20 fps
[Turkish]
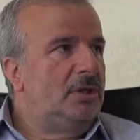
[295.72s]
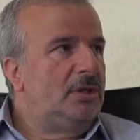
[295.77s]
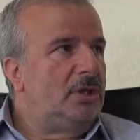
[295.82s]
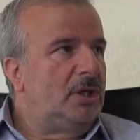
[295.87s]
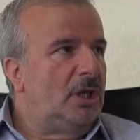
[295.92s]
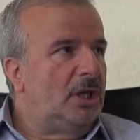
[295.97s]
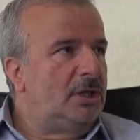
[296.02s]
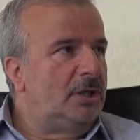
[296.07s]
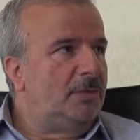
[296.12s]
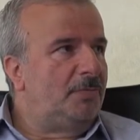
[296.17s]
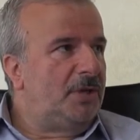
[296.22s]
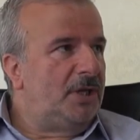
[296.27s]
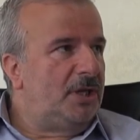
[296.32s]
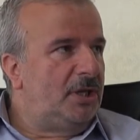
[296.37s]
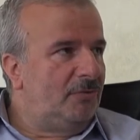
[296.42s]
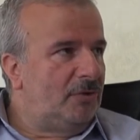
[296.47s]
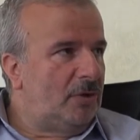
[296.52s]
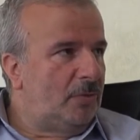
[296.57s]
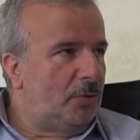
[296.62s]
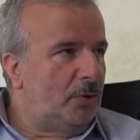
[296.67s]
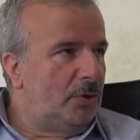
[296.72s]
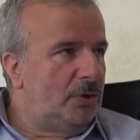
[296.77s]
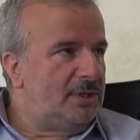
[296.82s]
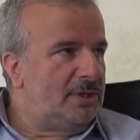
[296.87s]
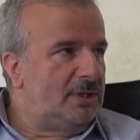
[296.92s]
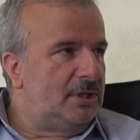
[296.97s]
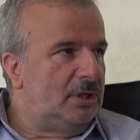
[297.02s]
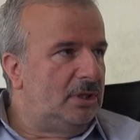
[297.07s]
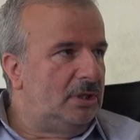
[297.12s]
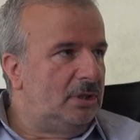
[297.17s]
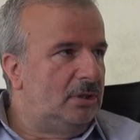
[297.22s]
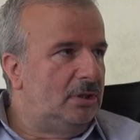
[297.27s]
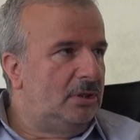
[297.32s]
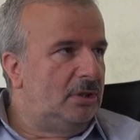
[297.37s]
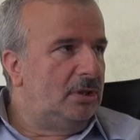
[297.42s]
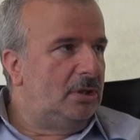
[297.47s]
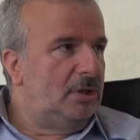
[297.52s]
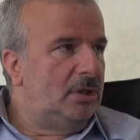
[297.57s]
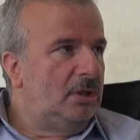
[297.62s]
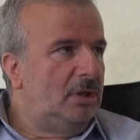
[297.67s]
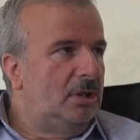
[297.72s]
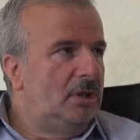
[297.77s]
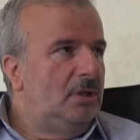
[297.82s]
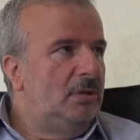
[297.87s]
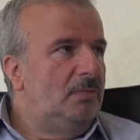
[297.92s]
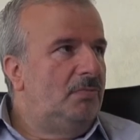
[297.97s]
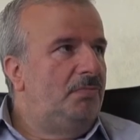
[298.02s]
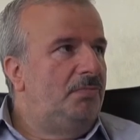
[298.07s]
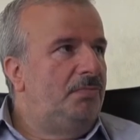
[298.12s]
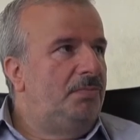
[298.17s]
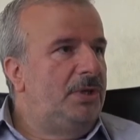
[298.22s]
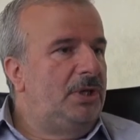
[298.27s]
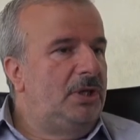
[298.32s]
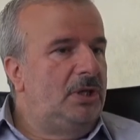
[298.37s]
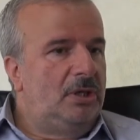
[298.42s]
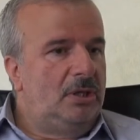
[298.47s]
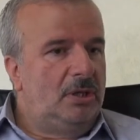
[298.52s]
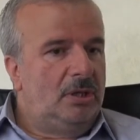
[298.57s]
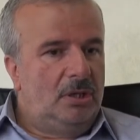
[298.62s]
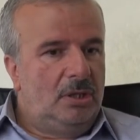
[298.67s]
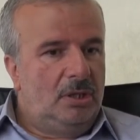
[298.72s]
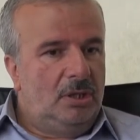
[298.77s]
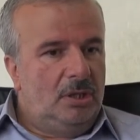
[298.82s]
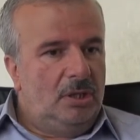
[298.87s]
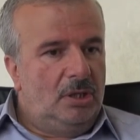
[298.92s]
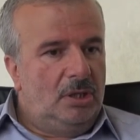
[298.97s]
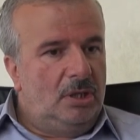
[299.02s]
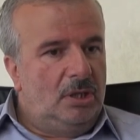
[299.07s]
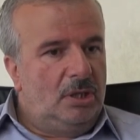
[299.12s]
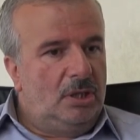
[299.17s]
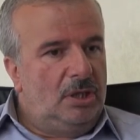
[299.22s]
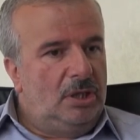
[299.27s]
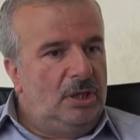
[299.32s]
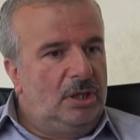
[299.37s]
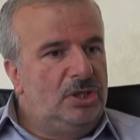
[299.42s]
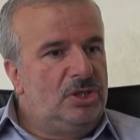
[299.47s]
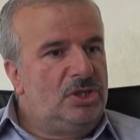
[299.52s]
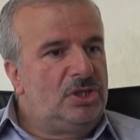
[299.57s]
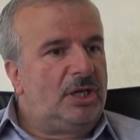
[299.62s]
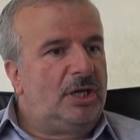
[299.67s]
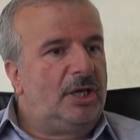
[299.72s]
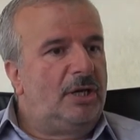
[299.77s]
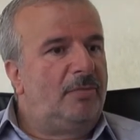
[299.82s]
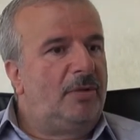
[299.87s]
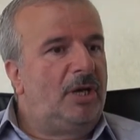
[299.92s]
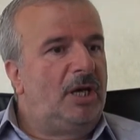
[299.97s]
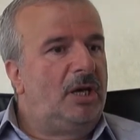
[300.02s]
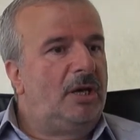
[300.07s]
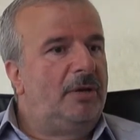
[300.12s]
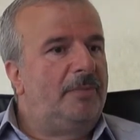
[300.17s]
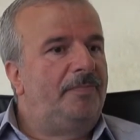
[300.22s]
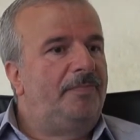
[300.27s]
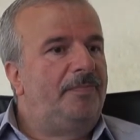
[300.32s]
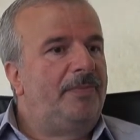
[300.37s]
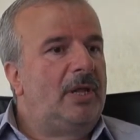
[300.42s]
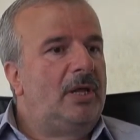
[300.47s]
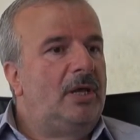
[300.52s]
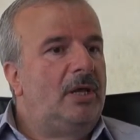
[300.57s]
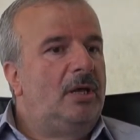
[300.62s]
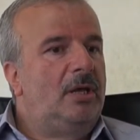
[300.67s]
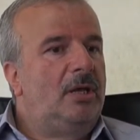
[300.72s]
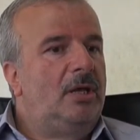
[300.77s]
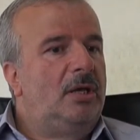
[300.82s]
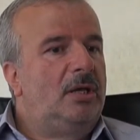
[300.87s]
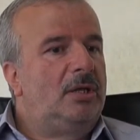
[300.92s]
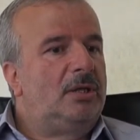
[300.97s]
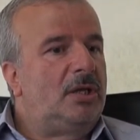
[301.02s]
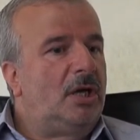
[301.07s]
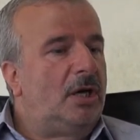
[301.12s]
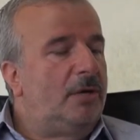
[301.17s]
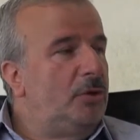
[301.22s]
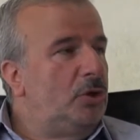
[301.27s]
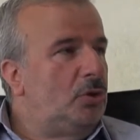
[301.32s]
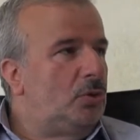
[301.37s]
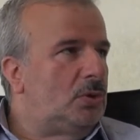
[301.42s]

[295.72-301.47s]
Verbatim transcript: katipleri ve polisleri bir e, incelemeye tabi